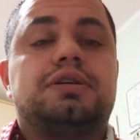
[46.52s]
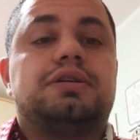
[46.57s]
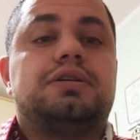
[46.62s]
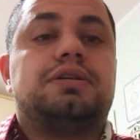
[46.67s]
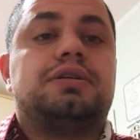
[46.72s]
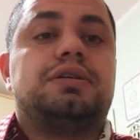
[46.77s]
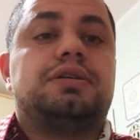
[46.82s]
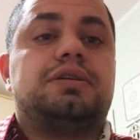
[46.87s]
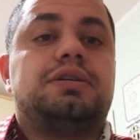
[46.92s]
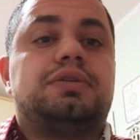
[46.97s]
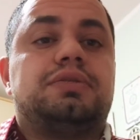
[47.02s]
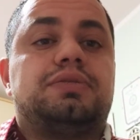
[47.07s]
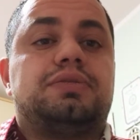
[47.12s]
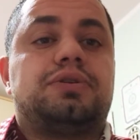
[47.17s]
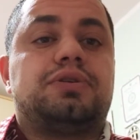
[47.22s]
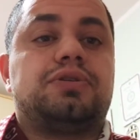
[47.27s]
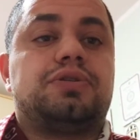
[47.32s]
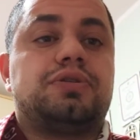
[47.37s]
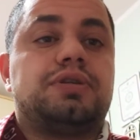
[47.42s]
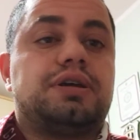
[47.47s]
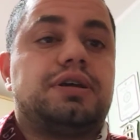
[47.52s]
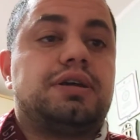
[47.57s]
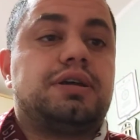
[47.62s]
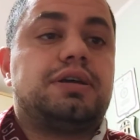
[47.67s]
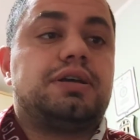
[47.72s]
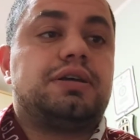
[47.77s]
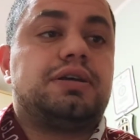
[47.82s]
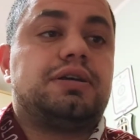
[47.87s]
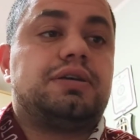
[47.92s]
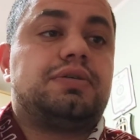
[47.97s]
eh, un,
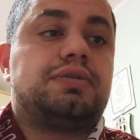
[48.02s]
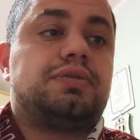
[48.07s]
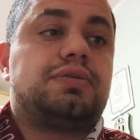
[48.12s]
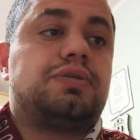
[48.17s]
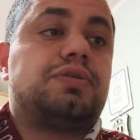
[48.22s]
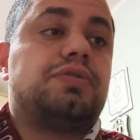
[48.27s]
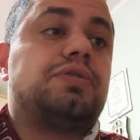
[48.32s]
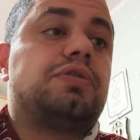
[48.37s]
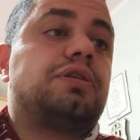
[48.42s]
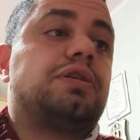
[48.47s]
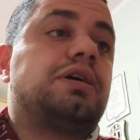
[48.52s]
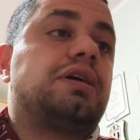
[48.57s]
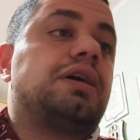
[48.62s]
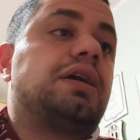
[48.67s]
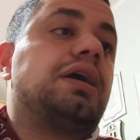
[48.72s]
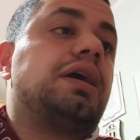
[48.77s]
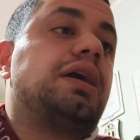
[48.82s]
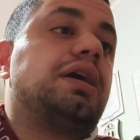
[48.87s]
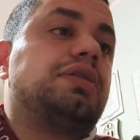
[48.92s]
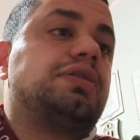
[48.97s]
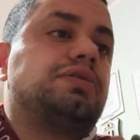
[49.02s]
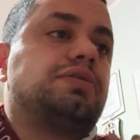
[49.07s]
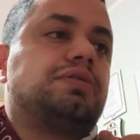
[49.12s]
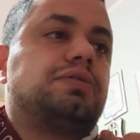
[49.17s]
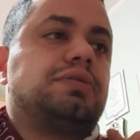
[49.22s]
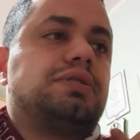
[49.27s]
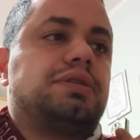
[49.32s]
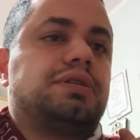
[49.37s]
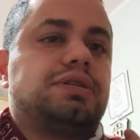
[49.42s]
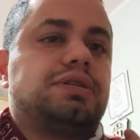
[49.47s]
rigore, un rigore regalato.